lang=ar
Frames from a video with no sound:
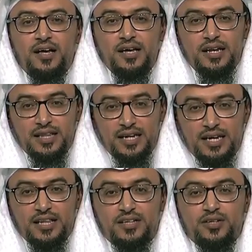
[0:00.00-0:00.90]
إلى
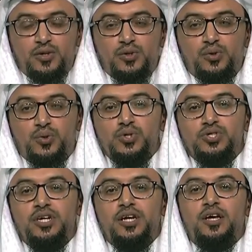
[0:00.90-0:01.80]
ثلاثة
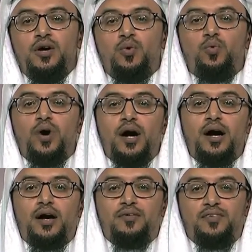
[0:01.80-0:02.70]
دروس
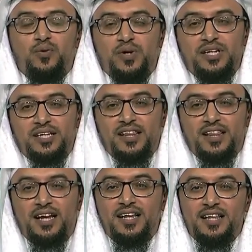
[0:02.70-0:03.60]
وفي الوحدة
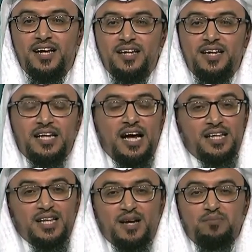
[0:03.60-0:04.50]
الثالثة
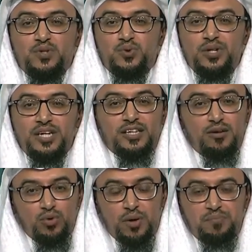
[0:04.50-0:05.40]
نتحدث عن مسؤولية
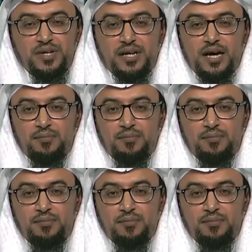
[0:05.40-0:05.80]
المربي